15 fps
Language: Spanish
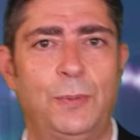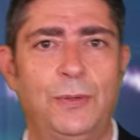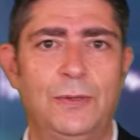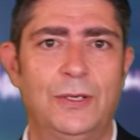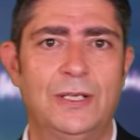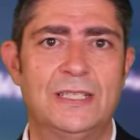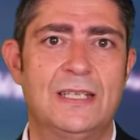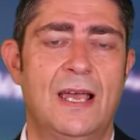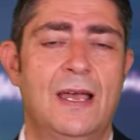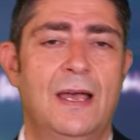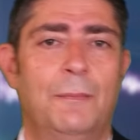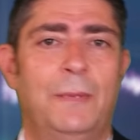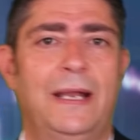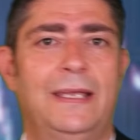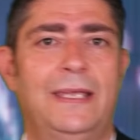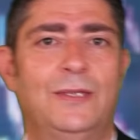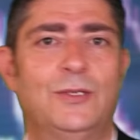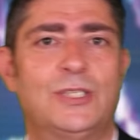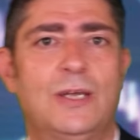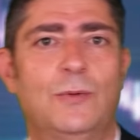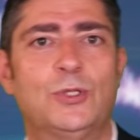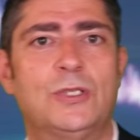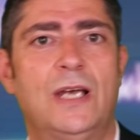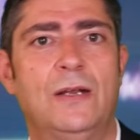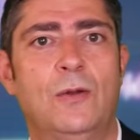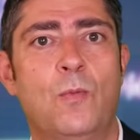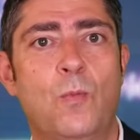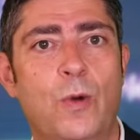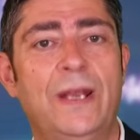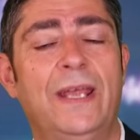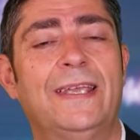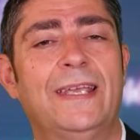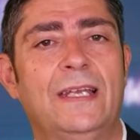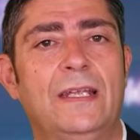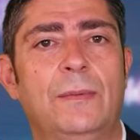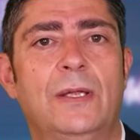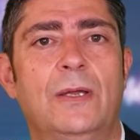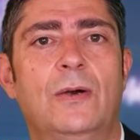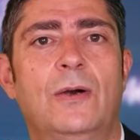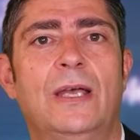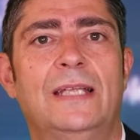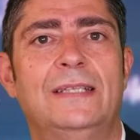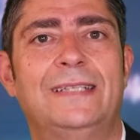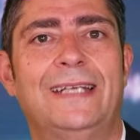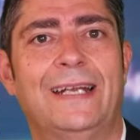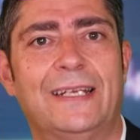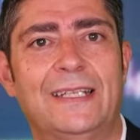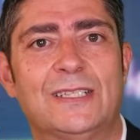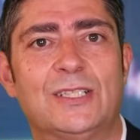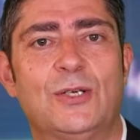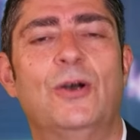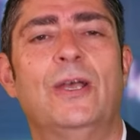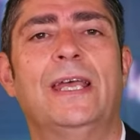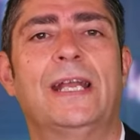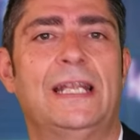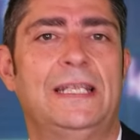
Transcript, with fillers: opciones para aquellos que buscan un buen equilibrio entre riesgo y